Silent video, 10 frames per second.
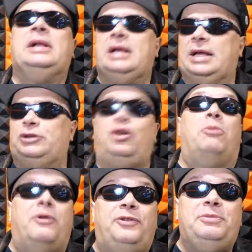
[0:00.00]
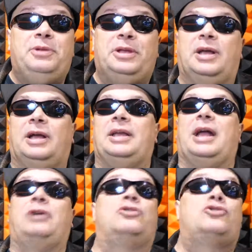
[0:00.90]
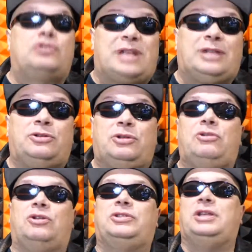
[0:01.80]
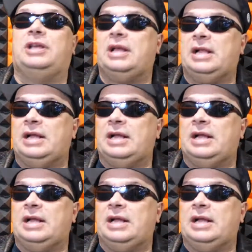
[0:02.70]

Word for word: E, domowymi, e, jak rozrzucano te ulotki.